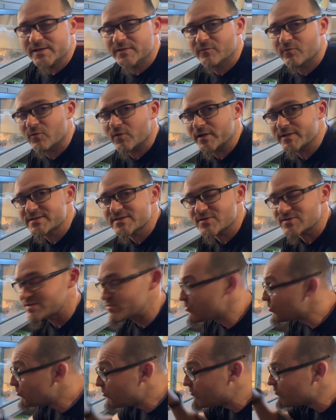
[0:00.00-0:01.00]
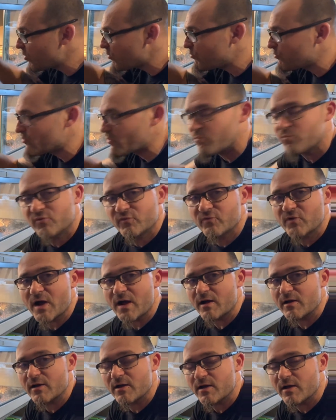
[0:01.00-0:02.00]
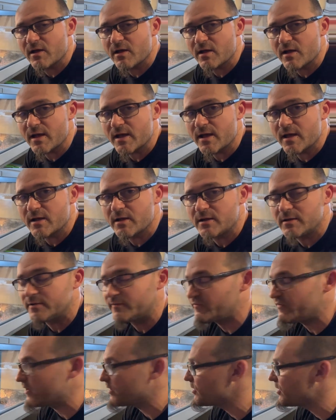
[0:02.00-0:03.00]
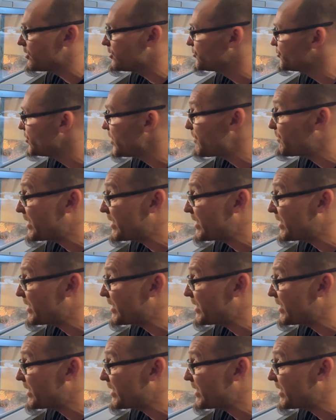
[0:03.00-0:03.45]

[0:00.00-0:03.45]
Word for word: ils, vont, être sensibles au mouvement pour pouvoir faire de la